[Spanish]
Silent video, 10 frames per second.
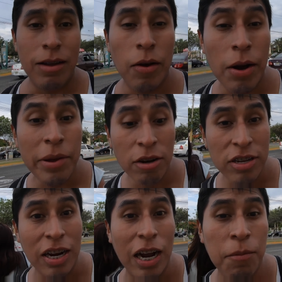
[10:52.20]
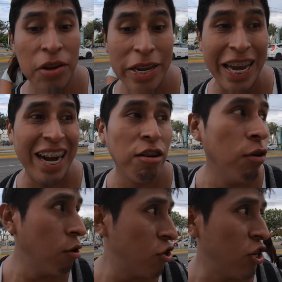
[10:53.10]
A ver amigos, acabamos de llegar a
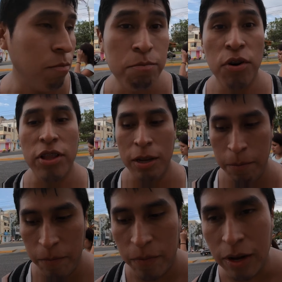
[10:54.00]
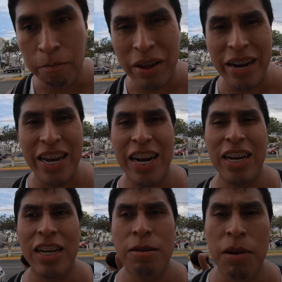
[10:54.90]
Nuevo Chimbote. Para llegar
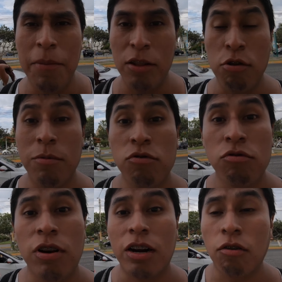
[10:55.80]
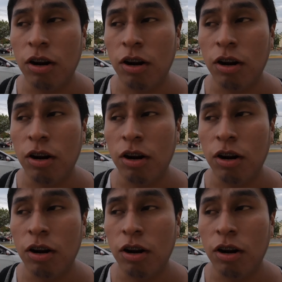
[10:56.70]
acá simplemente tuvimos un carro